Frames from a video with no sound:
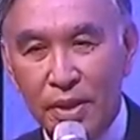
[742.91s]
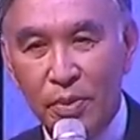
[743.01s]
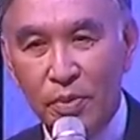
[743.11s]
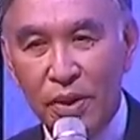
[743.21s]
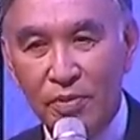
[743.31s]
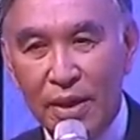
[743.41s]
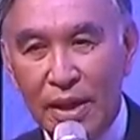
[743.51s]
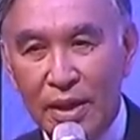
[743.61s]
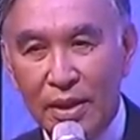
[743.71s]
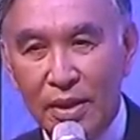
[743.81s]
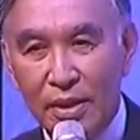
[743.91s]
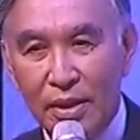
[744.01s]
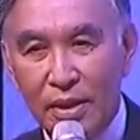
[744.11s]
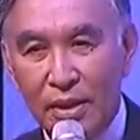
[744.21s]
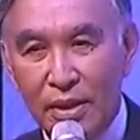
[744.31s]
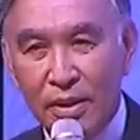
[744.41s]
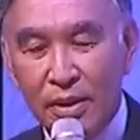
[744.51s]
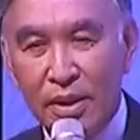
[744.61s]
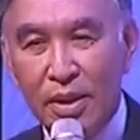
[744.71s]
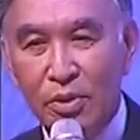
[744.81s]
ผมคิดว่า
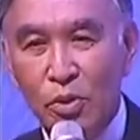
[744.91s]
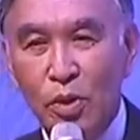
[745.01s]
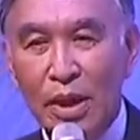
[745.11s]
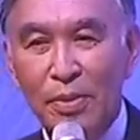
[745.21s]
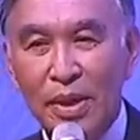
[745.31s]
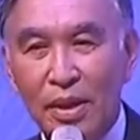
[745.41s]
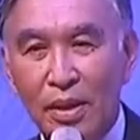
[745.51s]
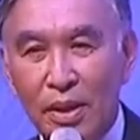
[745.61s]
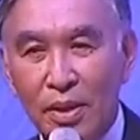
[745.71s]
คือเราดูแล้วมันก็